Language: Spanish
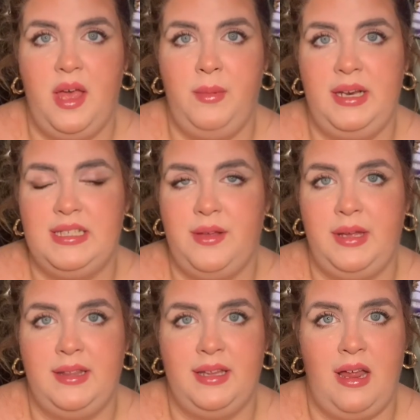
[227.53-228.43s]
Emily se había
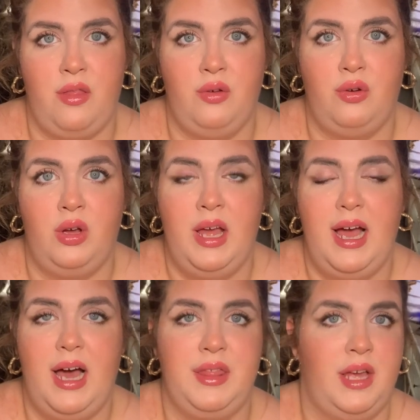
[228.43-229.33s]
enterado
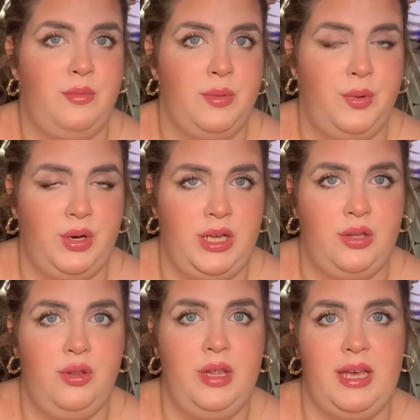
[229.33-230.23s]
hacía muy
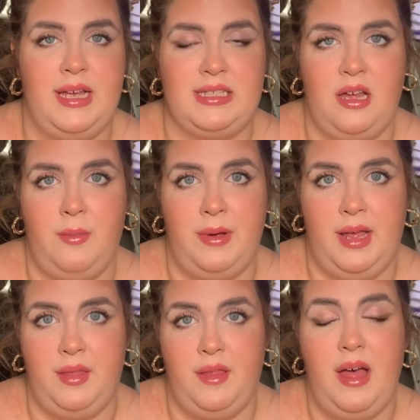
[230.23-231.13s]
poquito de que ya estaba
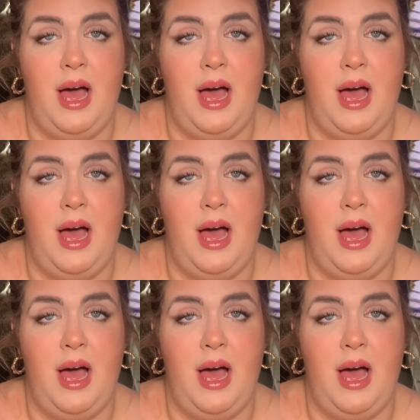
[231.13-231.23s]
embarazada,